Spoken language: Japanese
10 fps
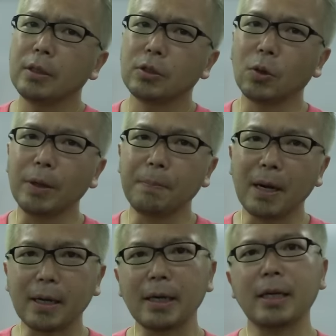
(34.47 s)
それ
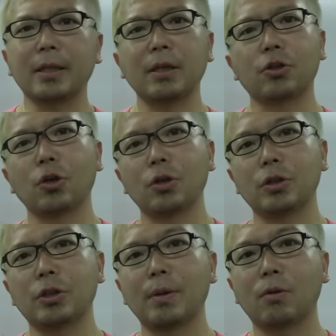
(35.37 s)
ばっかりやってると
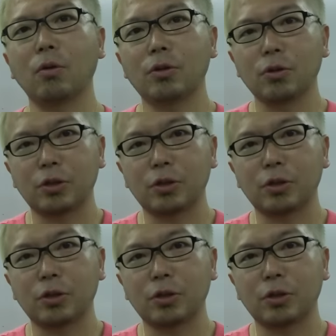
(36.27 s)
実はコーチ